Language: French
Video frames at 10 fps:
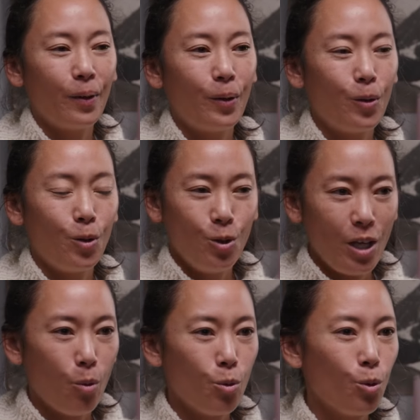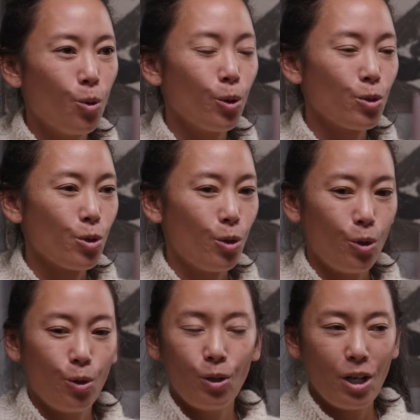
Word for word: euh, le yaourt, euh, la